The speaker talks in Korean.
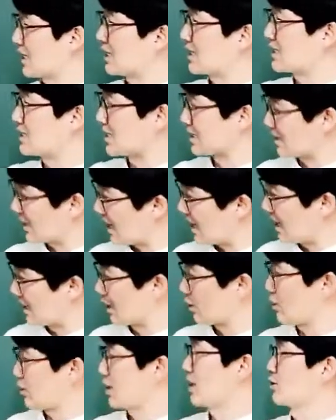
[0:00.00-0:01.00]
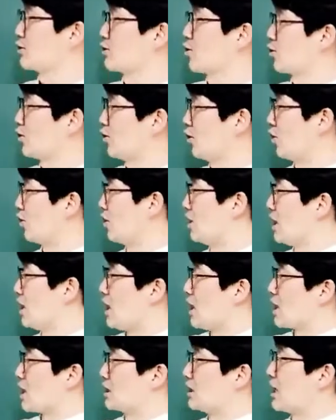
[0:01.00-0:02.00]
않았을까라고 얘기하는 거고
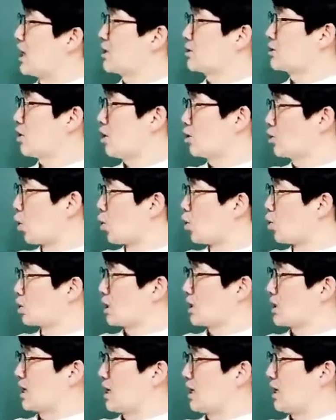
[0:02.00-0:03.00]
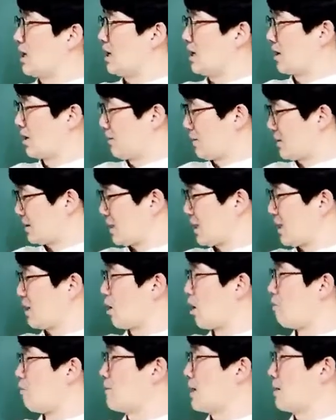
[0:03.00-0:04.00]
그래서 동욱이가 맨날
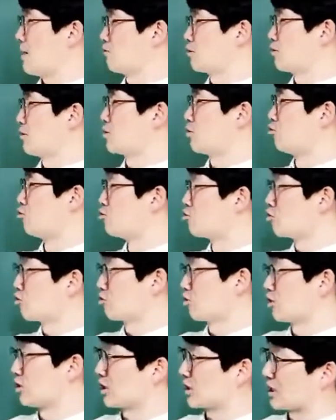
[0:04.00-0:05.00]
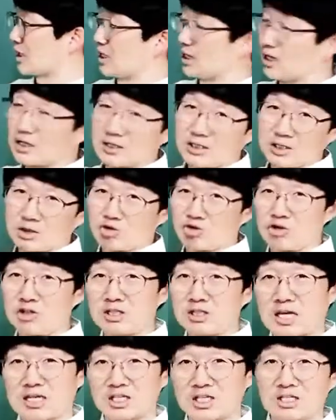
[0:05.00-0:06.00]
엄마 부르면서 울고 그러니까 이
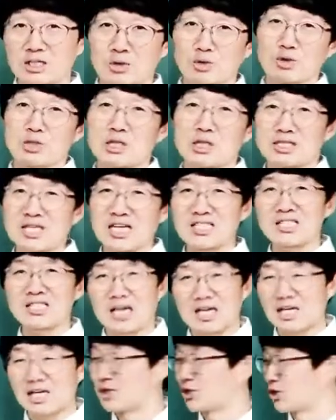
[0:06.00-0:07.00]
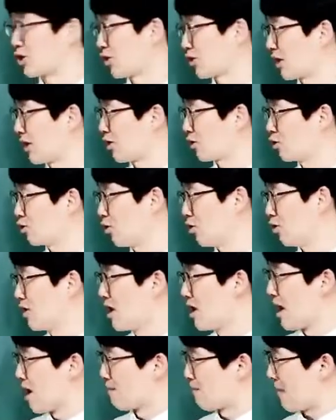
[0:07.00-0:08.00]
주인 아저씨가 또 이제 짜증 났겠죠.
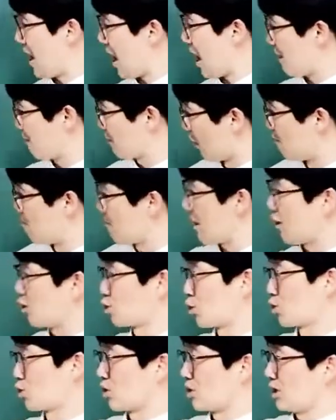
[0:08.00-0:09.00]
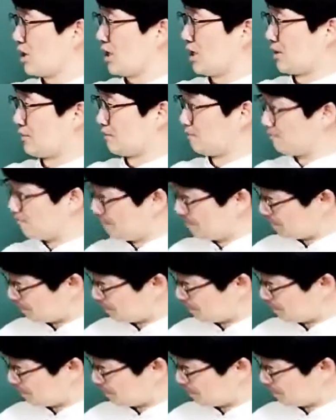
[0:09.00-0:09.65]
그래갖고 막 면박을 줬더니